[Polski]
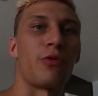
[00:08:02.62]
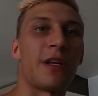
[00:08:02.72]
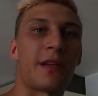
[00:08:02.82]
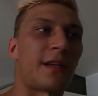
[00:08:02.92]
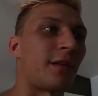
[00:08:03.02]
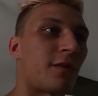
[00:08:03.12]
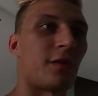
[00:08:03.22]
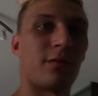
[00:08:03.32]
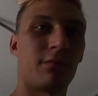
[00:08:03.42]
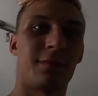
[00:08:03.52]
pół litra
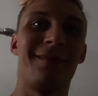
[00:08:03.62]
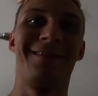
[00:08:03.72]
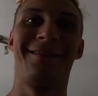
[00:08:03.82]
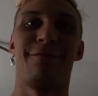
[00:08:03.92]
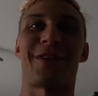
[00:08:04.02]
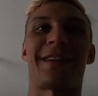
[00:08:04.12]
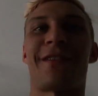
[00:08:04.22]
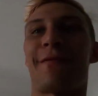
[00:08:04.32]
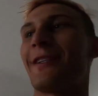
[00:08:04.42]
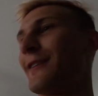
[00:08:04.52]
tylko.
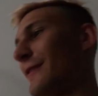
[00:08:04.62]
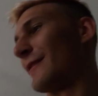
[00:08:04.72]
Pozdrawiamy.